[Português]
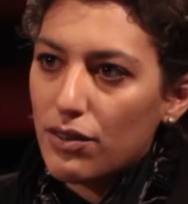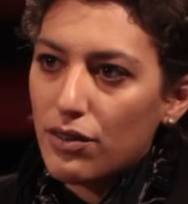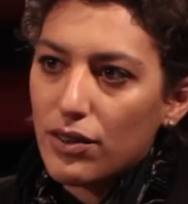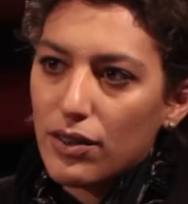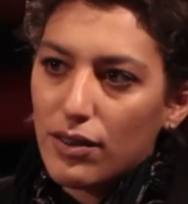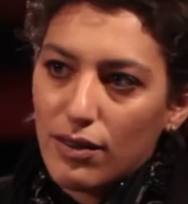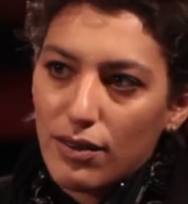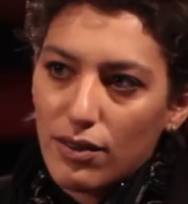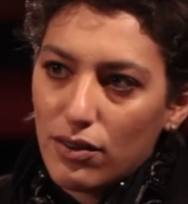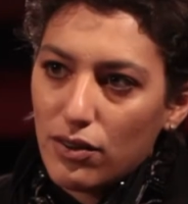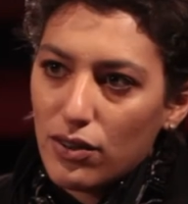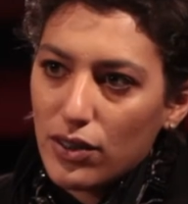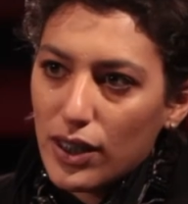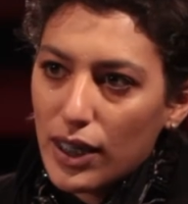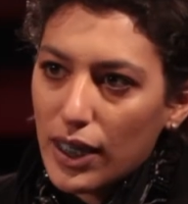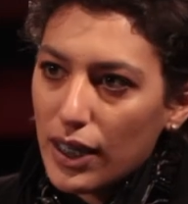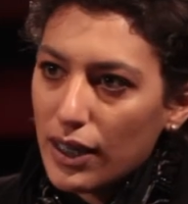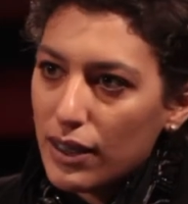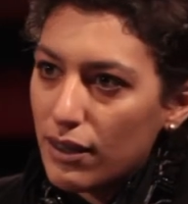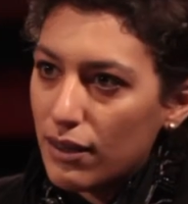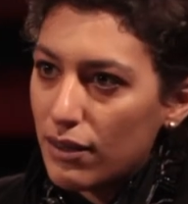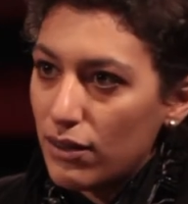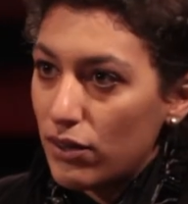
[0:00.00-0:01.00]
chance de
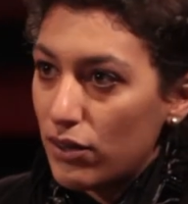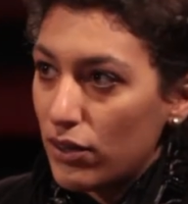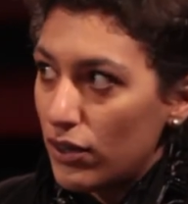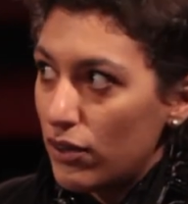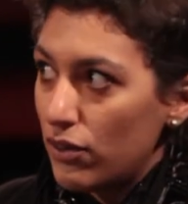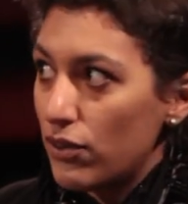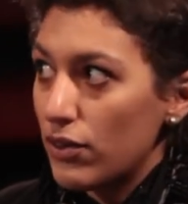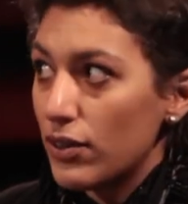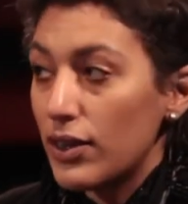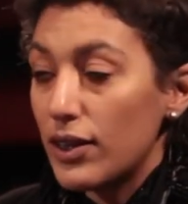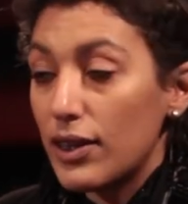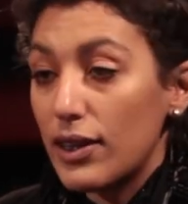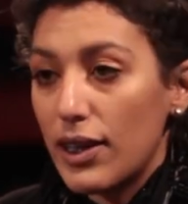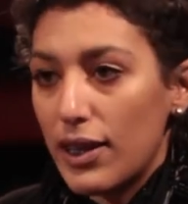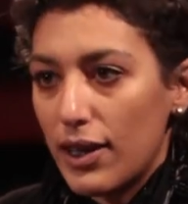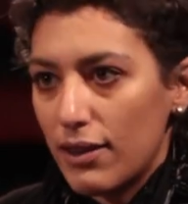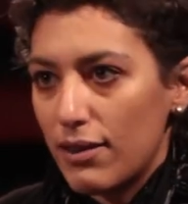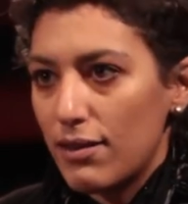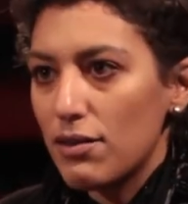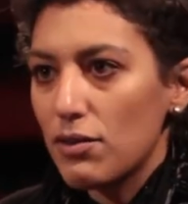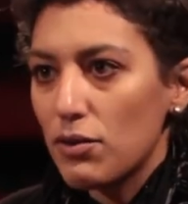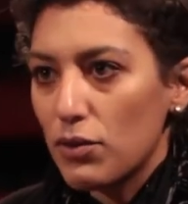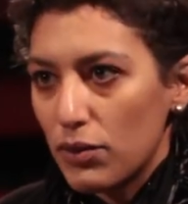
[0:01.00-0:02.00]
cair diante
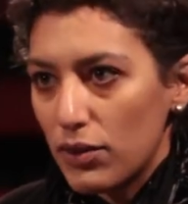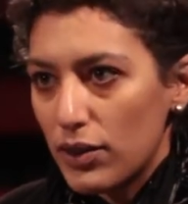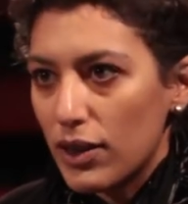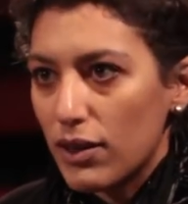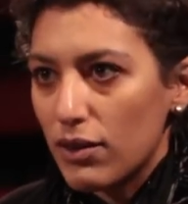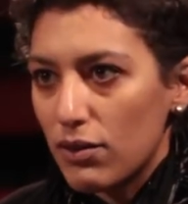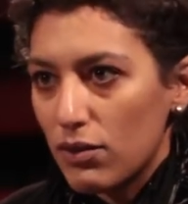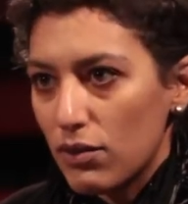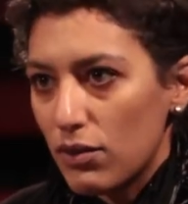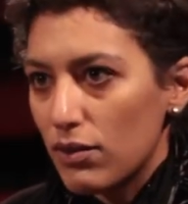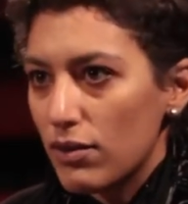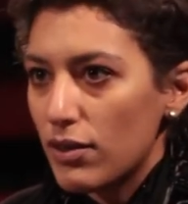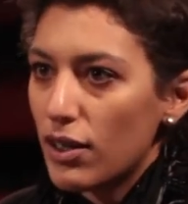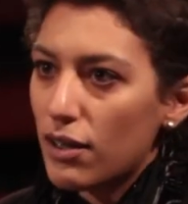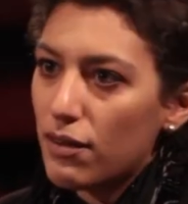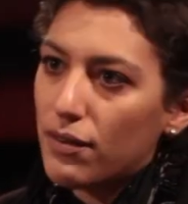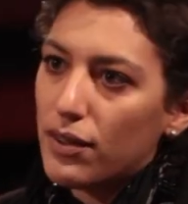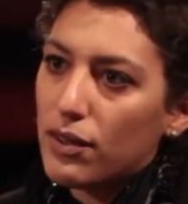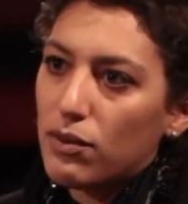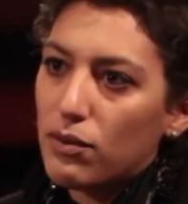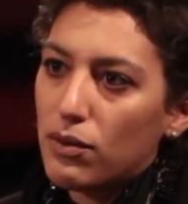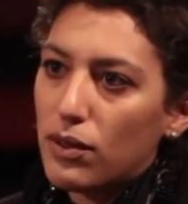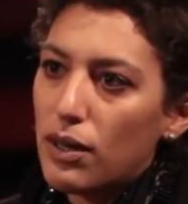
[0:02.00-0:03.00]
desse contexto
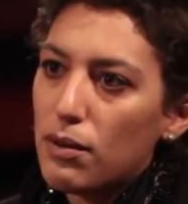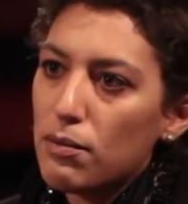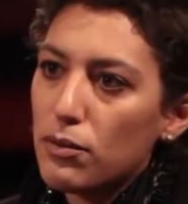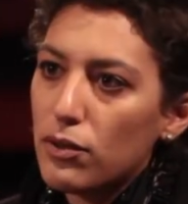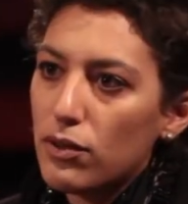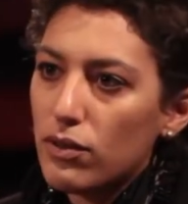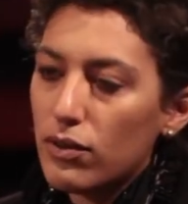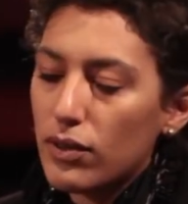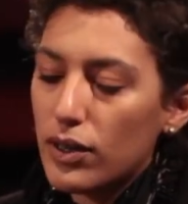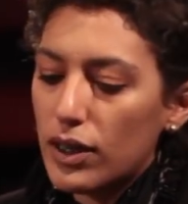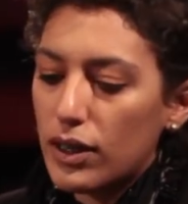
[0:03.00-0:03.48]
conservador é muito